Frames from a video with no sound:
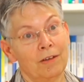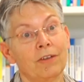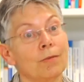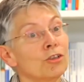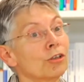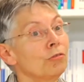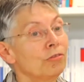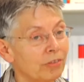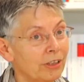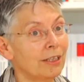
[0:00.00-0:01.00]
Wir haben schon
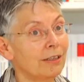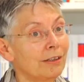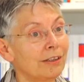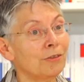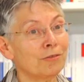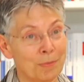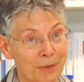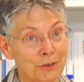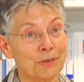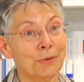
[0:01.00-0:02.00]
viel
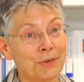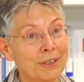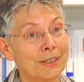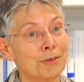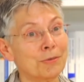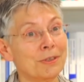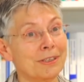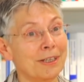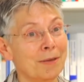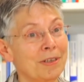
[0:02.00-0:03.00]
Informationen dazu
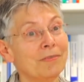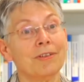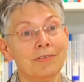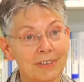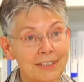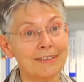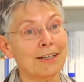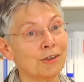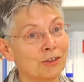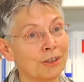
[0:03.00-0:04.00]
gesammelt, wir
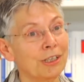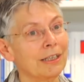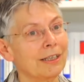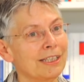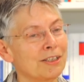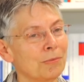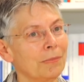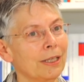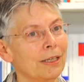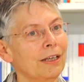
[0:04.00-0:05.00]
wissen auch schon eine ganze
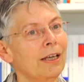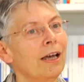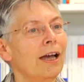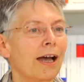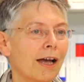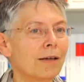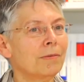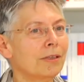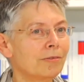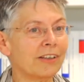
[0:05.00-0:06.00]
Menge,
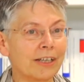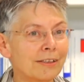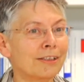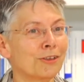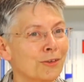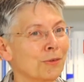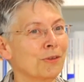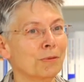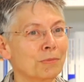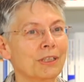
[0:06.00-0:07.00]
aber fertig ist
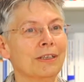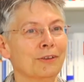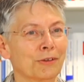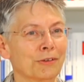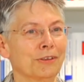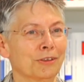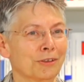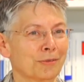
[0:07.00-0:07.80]
unser Modell noch nicht.